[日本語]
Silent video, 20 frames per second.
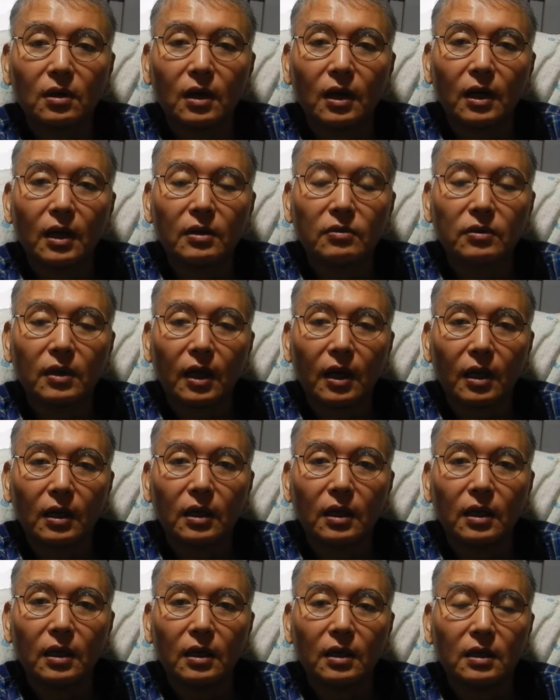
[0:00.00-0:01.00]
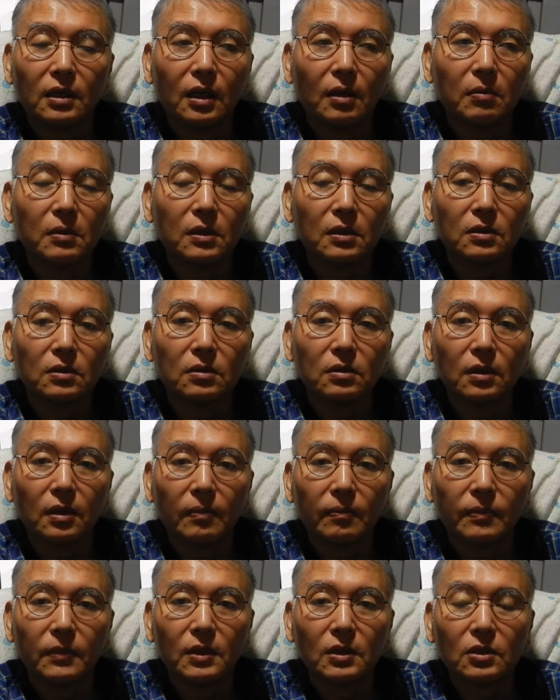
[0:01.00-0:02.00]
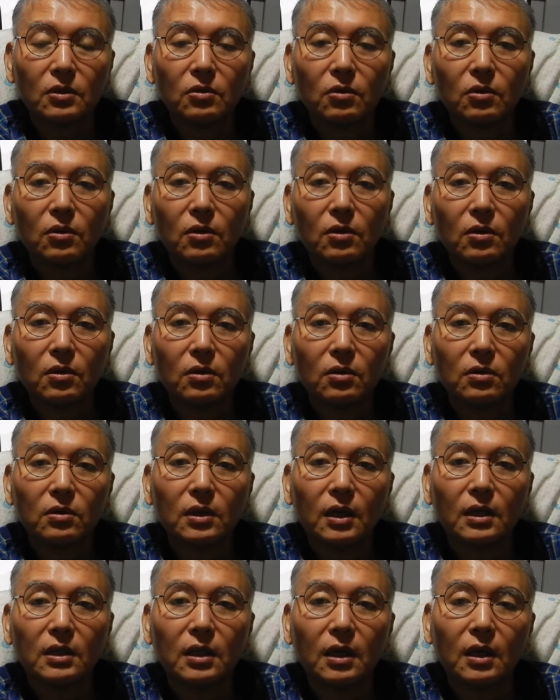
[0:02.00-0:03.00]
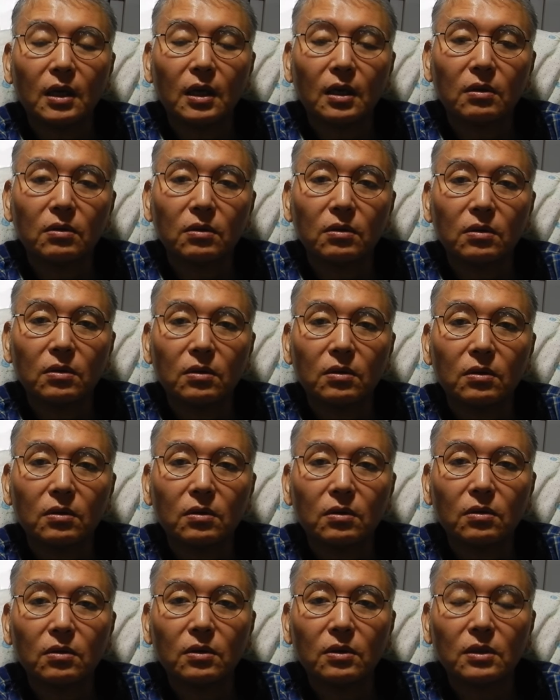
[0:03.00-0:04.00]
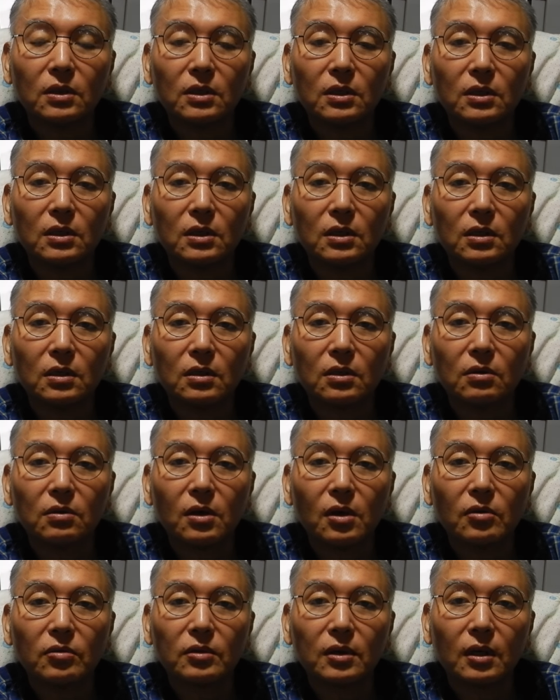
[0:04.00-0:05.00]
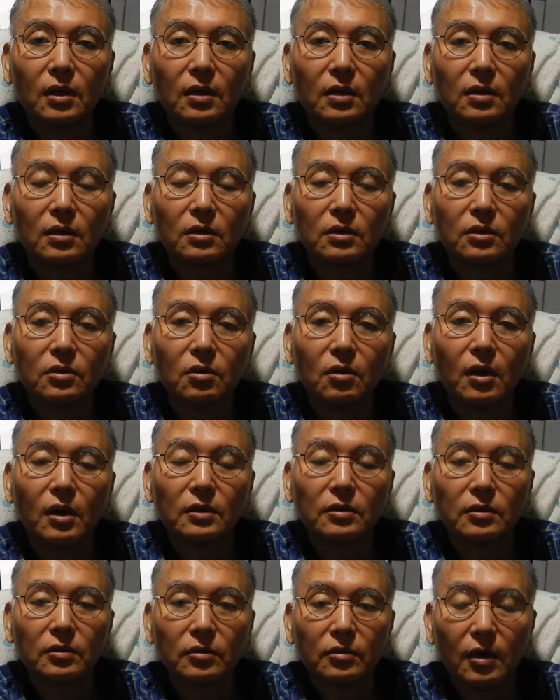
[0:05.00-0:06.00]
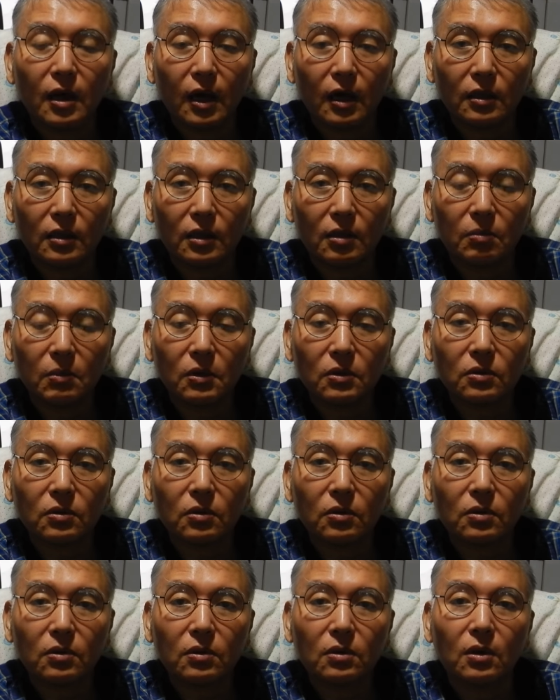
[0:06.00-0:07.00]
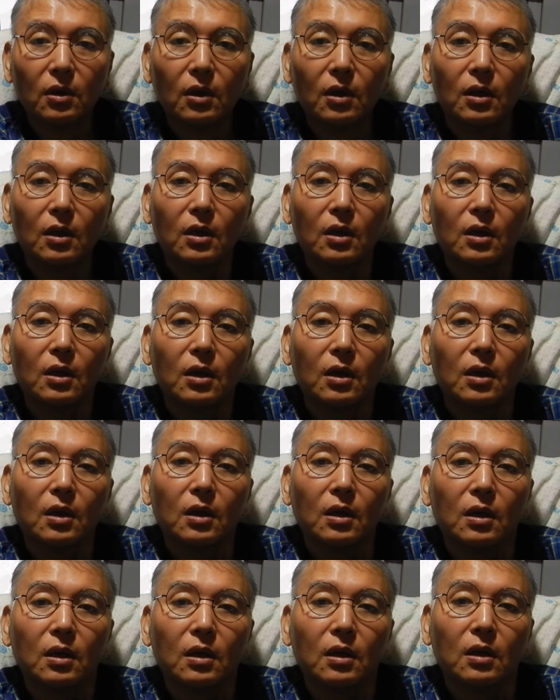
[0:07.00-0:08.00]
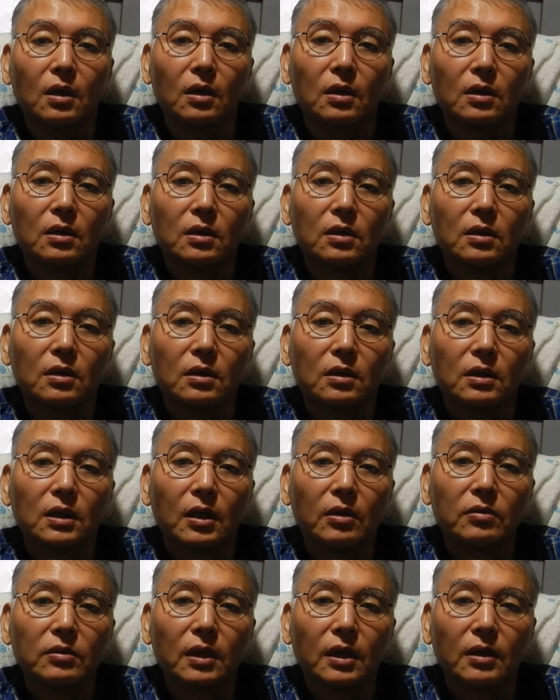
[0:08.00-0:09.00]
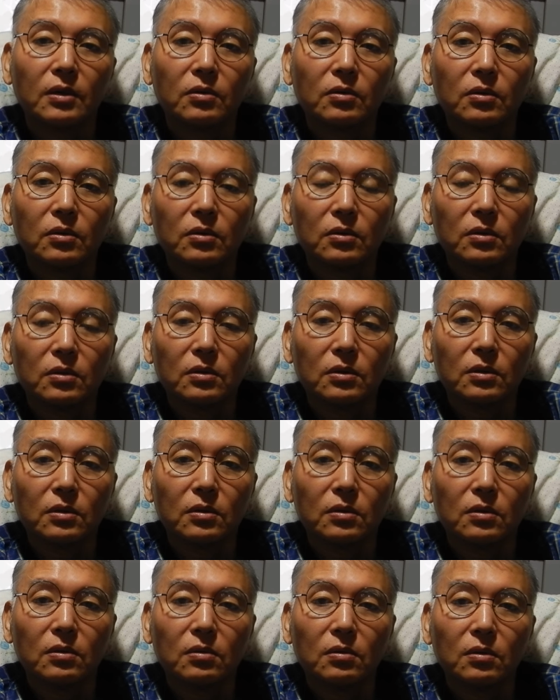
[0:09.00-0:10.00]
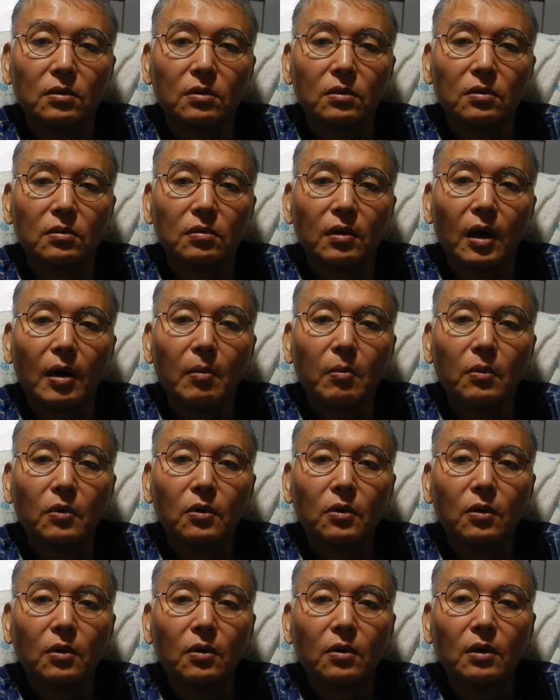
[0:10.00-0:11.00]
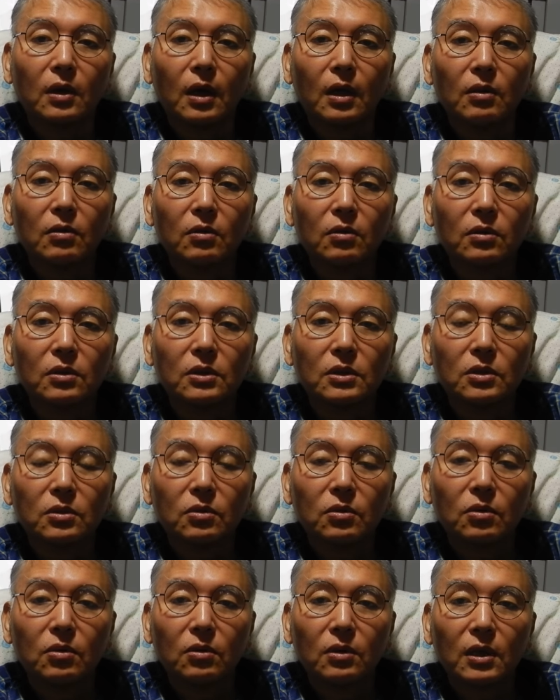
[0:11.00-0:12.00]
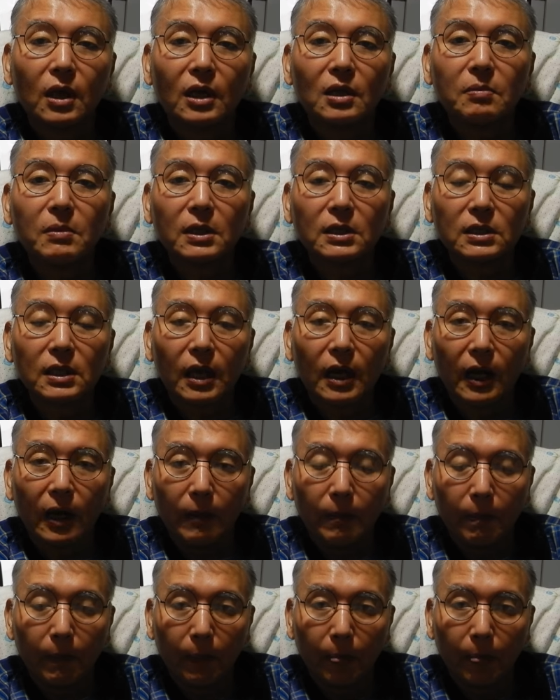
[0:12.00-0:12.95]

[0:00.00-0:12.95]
がやるからねダメですよね一度大体あの大きい凶悪犯凶悪犯でもその、えー、やる内容はもうあの一生やりますから